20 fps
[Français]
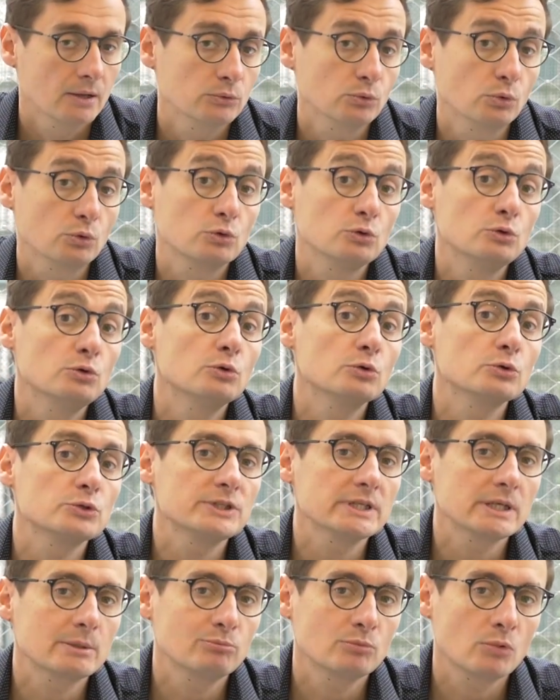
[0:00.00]
Donc
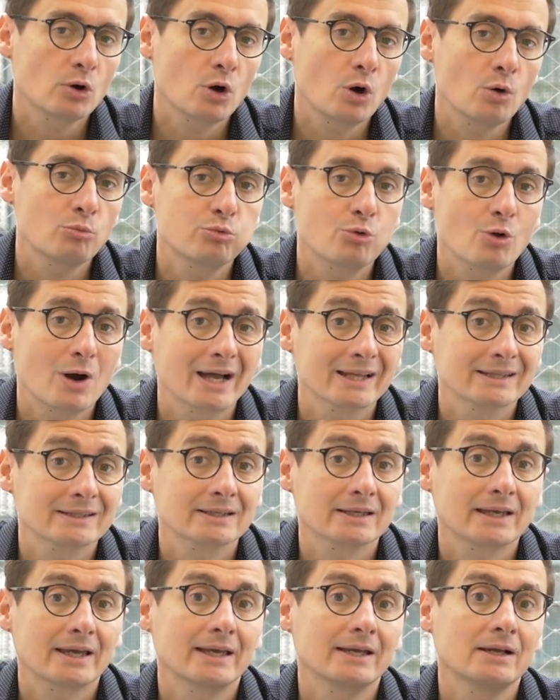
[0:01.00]
logiquement, pour un
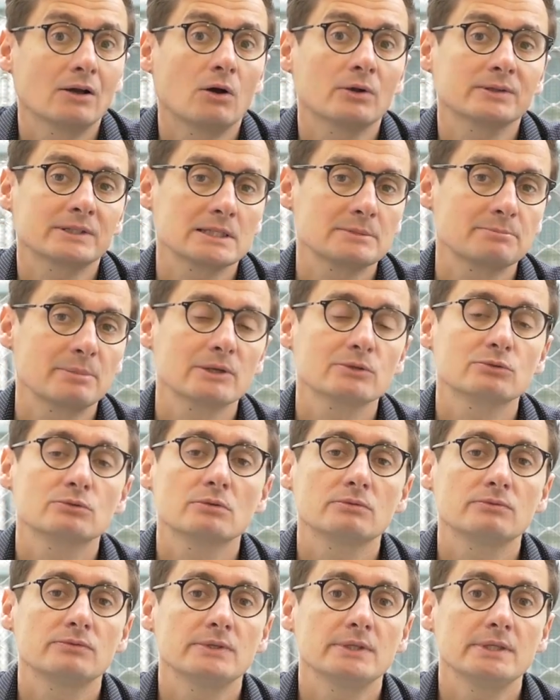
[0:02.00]
très grand espace
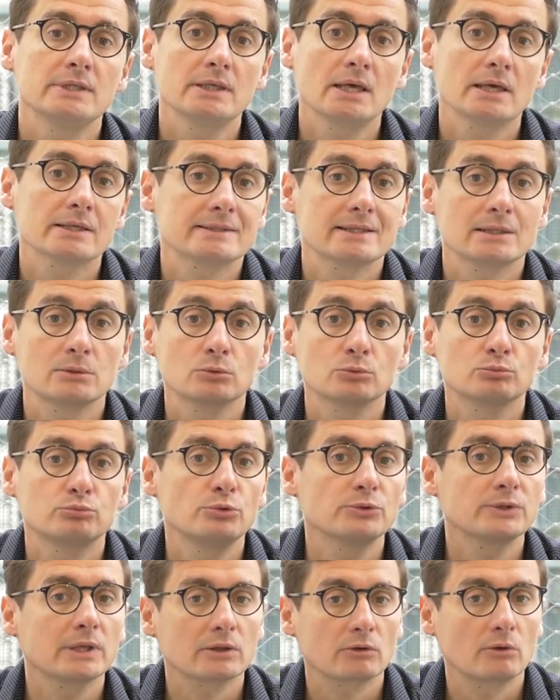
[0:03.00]
de vie, un salon de
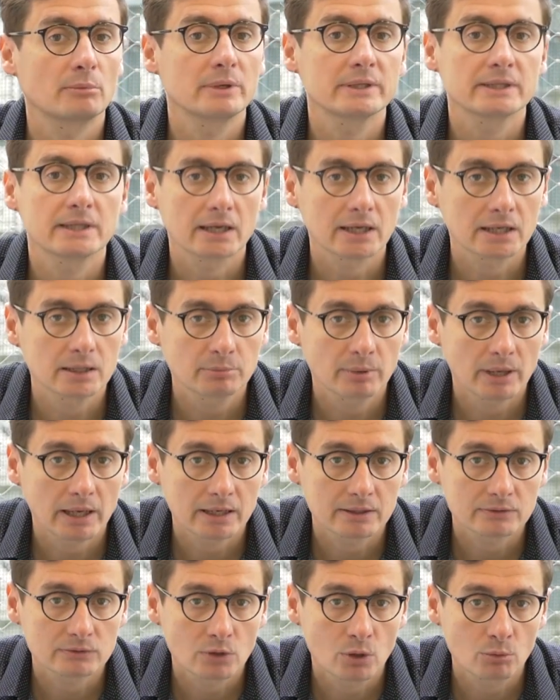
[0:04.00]
plus de 4 mètres carrés par
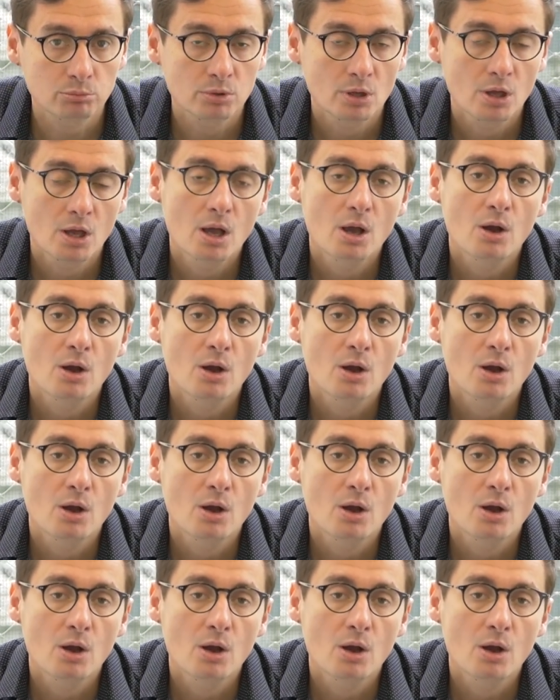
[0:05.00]
exemple,